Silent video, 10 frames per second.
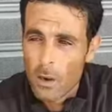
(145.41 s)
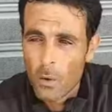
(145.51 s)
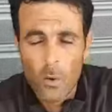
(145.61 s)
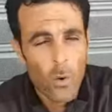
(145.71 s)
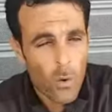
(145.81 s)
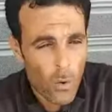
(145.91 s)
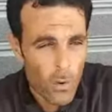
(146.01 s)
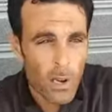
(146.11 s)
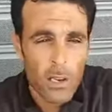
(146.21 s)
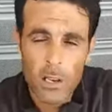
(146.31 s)

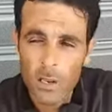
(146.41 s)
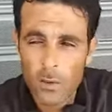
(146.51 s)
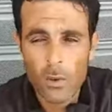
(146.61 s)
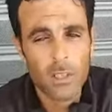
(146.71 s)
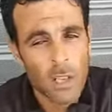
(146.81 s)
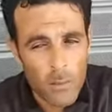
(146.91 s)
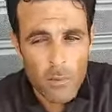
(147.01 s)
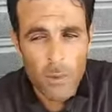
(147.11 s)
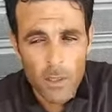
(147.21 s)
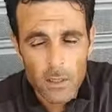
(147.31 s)
وقال لي العدول حتى من
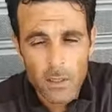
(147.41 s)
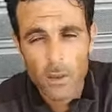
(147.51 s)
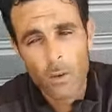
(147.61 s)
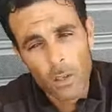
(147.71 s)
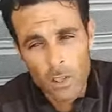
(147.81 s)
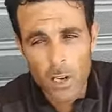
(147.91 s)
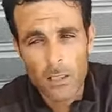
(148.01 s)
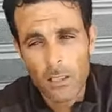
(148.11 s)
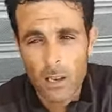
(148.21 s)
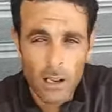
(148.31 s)
بعد ورجع
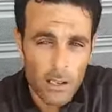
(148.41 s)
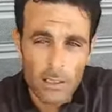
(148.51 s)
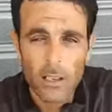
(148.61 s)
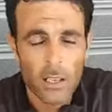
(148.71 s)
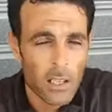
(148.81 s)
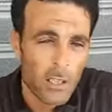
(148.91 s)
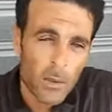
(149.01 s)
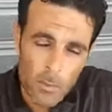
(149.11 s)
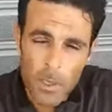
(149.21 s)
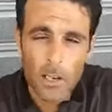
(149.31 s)
دير غنقدر
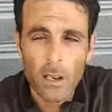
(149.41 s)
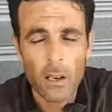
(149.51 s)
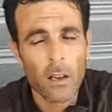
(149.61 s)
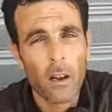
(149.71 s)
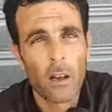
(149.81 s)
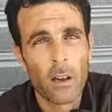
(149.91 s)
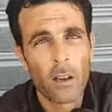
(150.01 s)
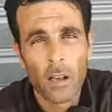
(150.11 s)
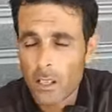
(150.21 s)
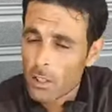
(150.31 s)
نكاتبك بهذاك الاقرار
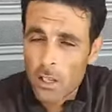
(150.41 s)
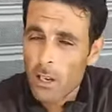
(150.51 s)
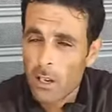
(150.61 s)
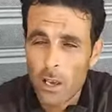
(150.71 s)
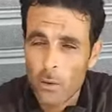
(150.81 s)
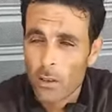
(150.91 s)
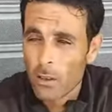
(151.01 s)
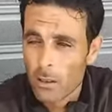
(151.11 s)
هذاك الشيء اللي ناوي